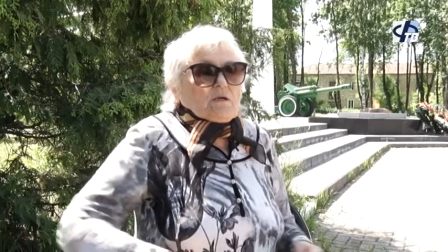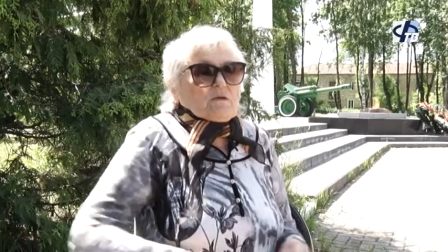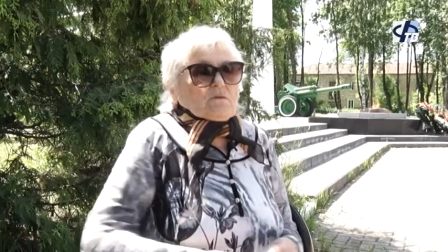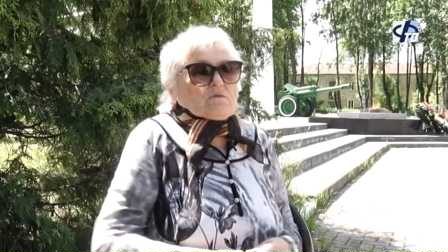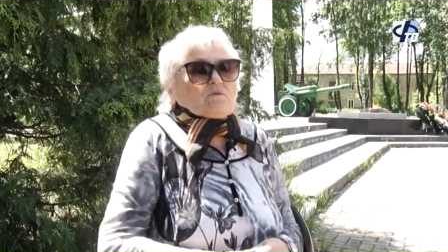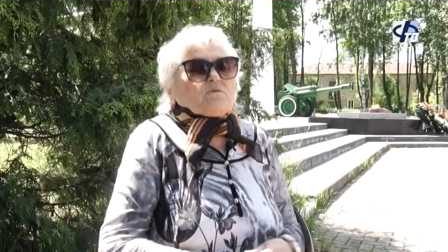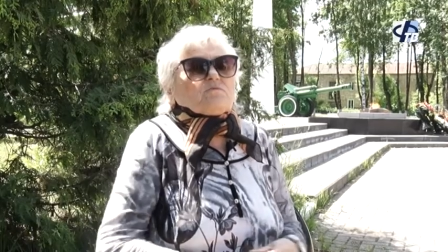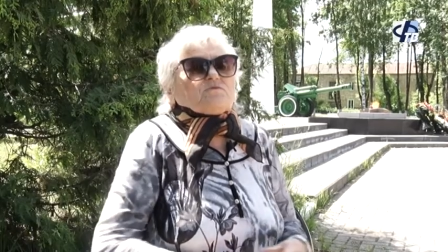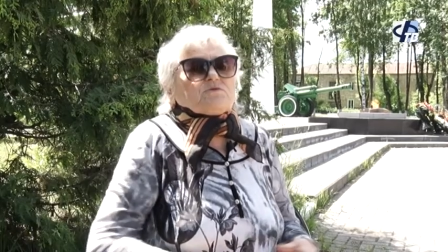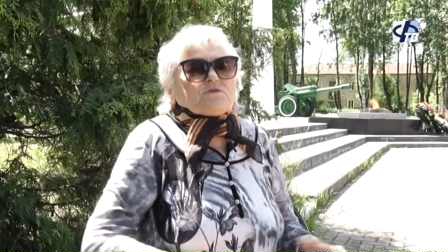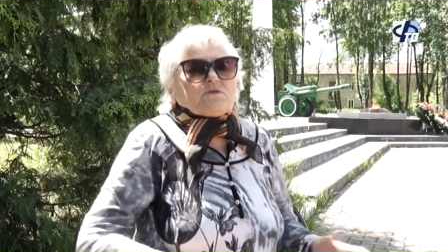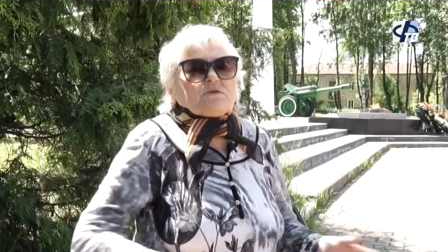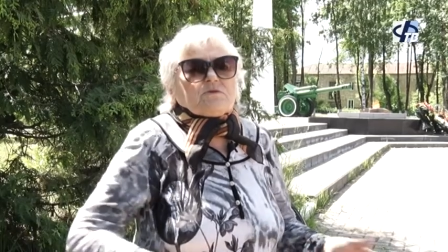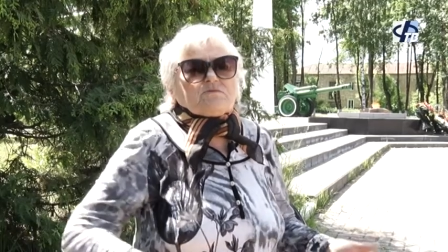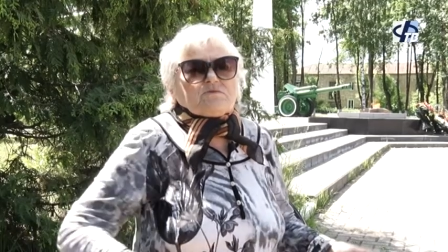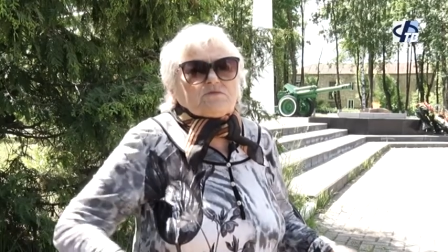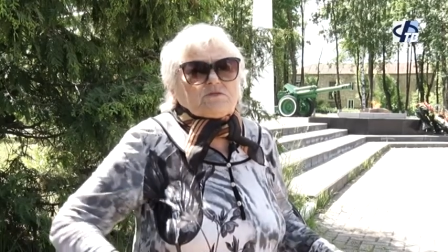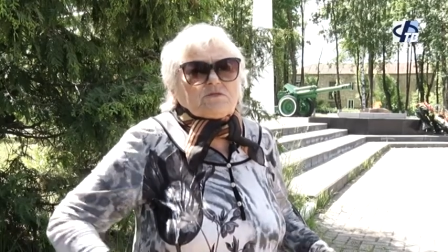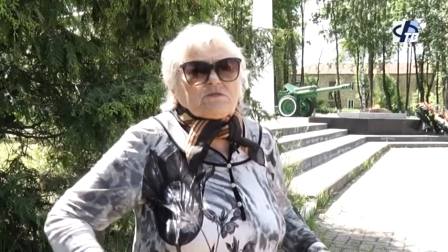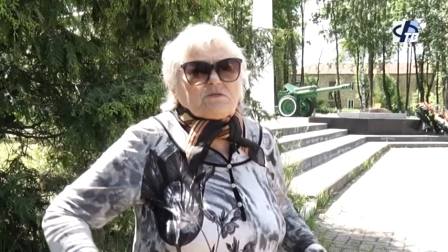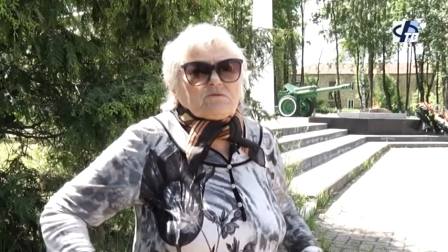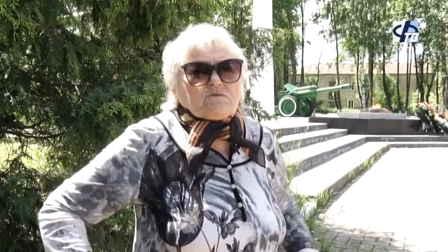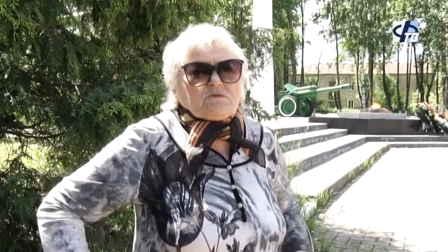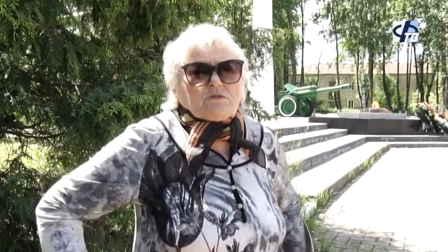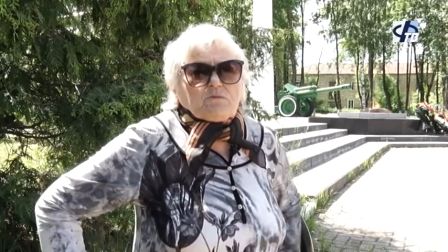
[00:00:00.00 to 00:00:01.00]
Ну, все в
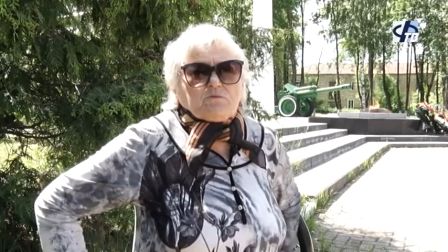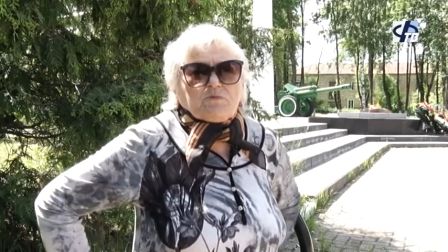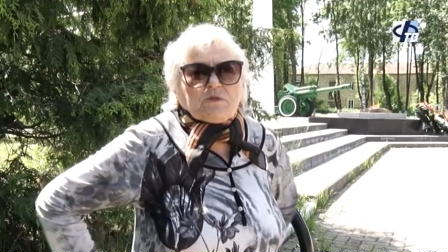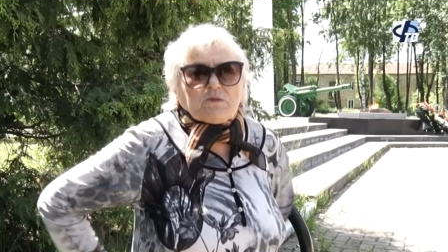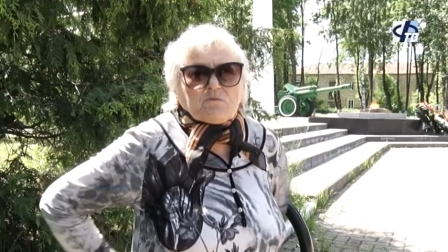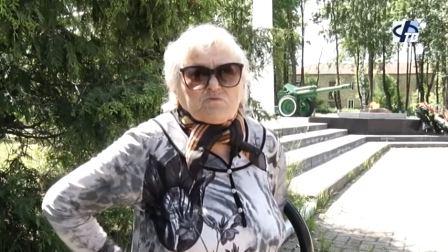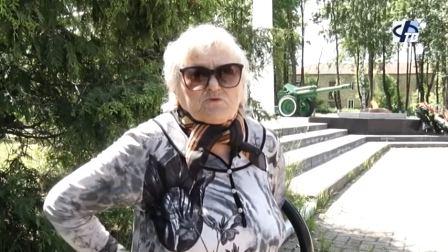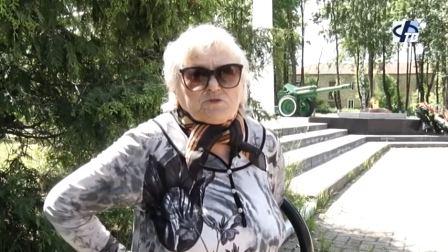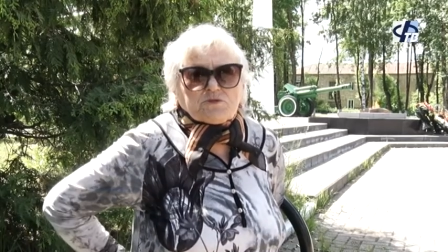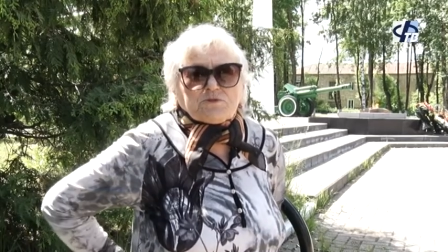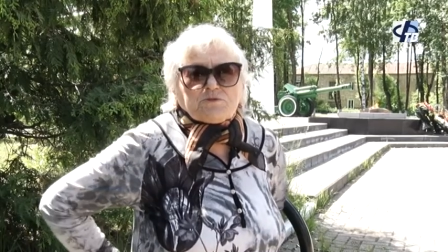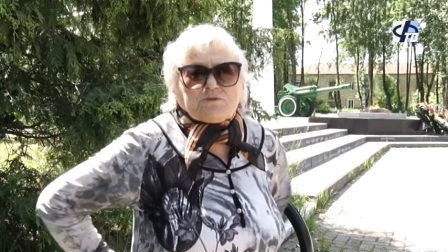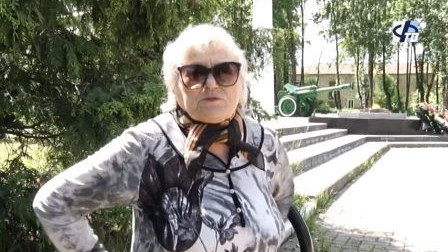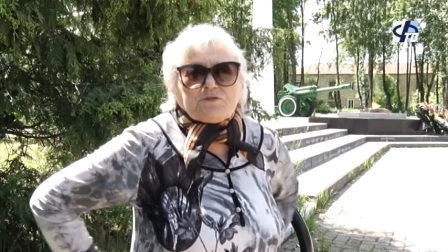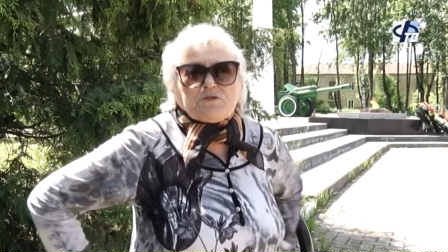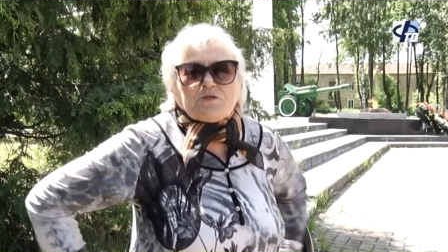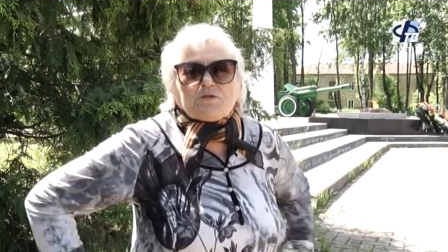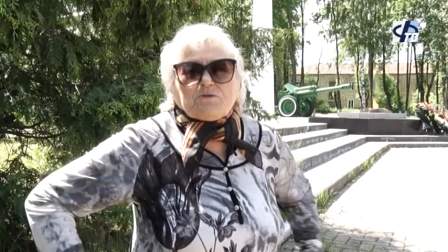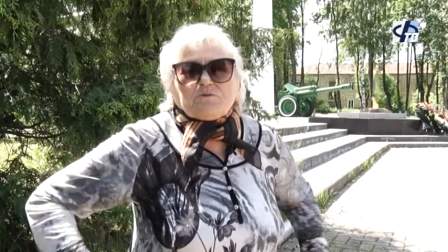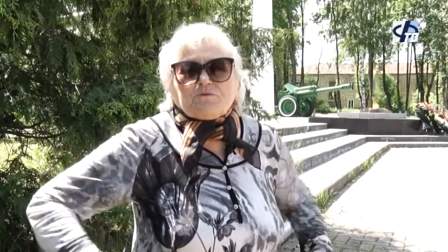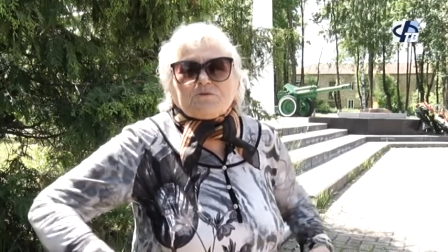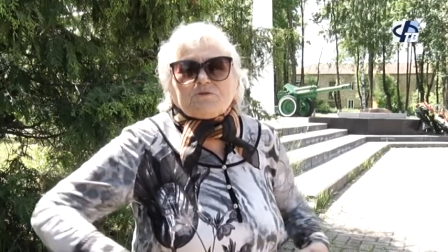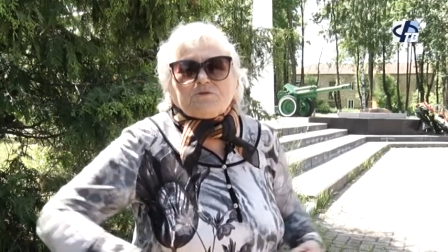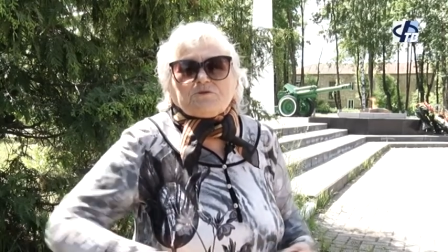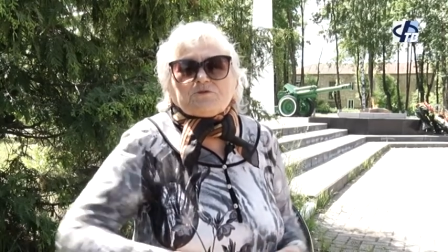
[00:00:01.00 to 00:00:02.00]
деревне бабушки,
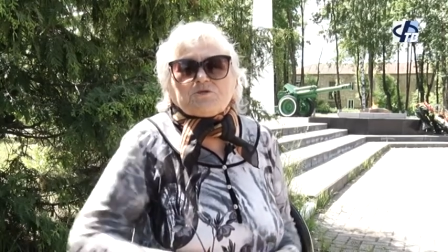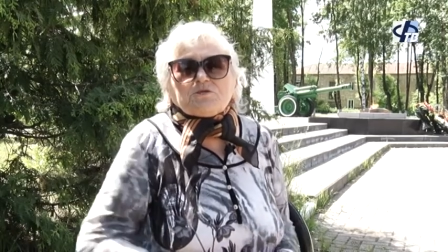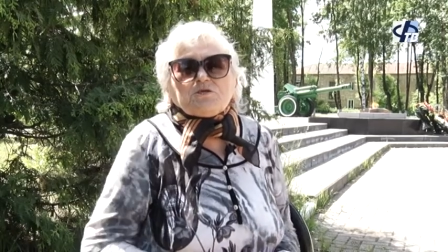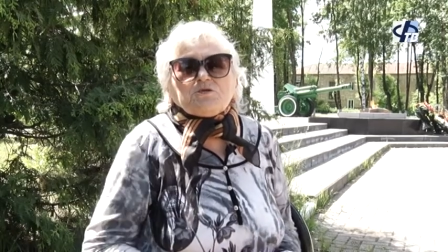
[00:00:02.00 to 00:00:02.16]
э,